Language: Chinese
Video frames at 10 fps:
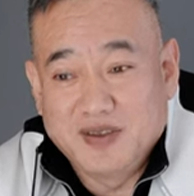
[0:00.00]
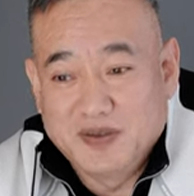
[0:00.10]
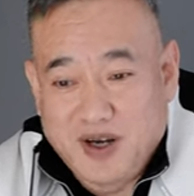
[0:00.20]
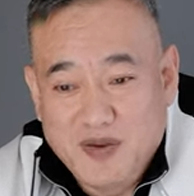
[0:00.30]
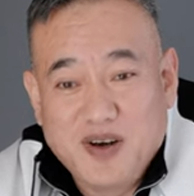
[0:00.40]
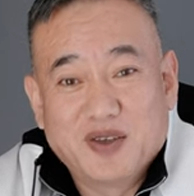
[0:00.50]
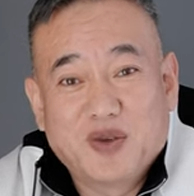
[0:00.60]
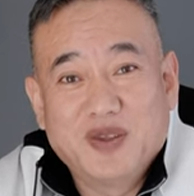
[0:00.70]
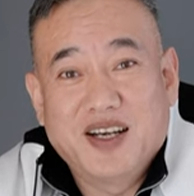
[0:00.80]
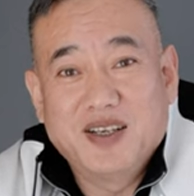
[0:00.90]
往往
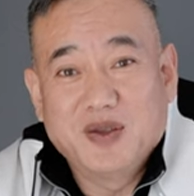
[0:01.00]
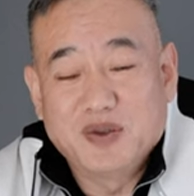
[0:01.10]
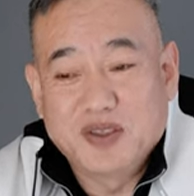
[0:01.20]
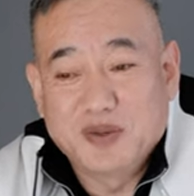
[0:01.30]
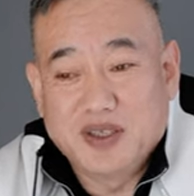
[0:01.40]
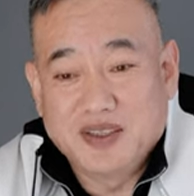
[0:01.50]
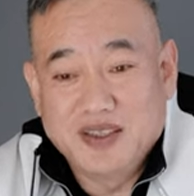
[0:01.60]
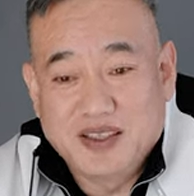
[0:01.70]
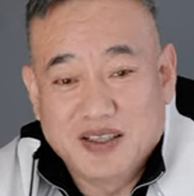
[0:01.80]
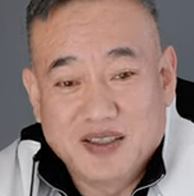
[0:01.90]
存在这种机会，
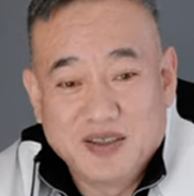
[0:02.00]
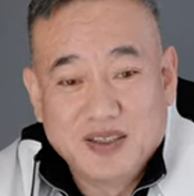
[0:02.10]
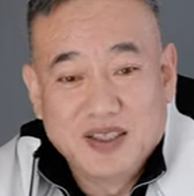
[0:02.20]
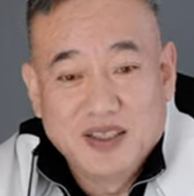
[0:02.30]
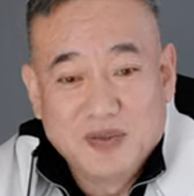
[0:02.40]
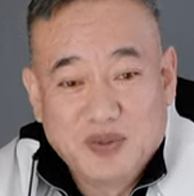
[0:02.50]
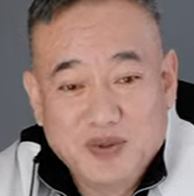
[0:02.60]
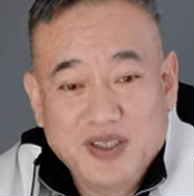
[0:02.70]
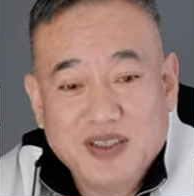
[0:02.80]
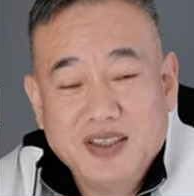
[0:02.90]
你可能
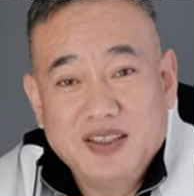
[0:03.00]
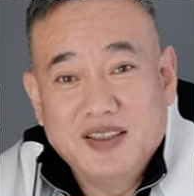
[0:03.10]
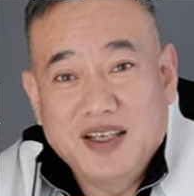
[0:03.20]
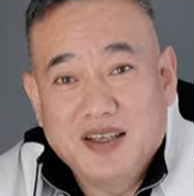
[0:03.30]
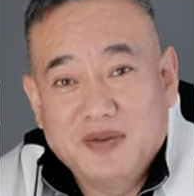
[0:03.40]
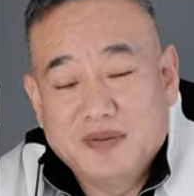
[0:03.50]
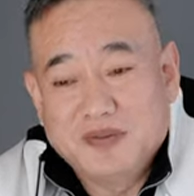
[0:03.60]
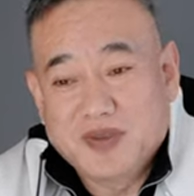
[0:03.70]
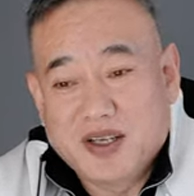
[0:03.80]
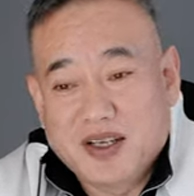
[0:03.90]
不经意间
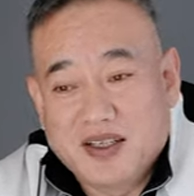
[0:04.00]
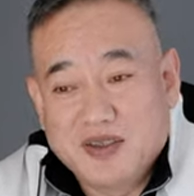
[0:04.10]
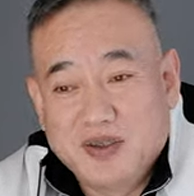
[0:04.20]
啊